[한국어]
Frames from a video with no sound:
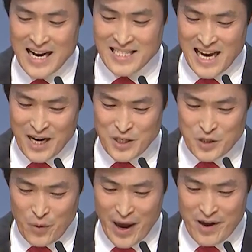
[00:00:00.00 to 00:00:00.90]

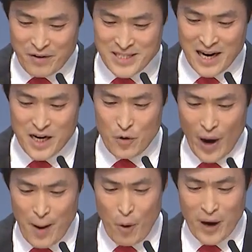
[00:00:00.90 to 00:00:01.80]
창조의 형상을
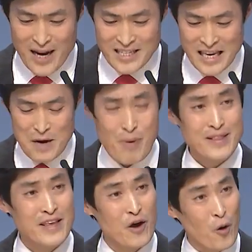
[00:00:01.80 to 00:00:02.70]
회복하는
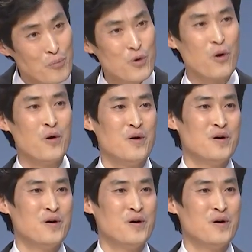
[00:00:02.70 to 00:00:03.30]
길밖에 없고